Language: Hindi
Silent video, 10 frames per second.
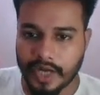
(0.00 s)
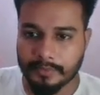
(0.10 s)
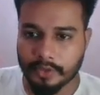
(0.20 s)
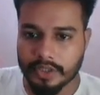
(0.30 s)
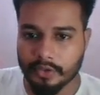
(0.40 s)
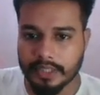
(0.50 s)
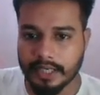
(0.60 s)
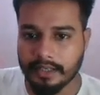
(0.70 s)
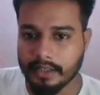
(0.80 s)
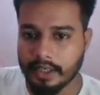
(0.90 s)
फाइव थाउजेंड हो
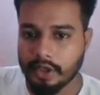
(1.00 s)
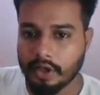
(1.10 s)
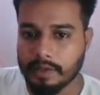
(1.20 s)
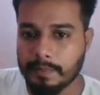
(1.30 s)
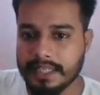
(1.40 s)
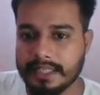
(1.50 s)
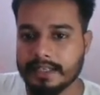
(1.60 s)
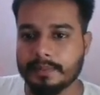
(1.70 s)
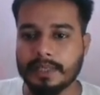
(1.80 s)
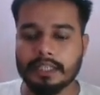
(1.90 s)
जाएगा और बी के
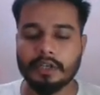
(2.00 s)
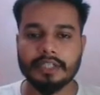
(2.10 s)
केस में कितना हो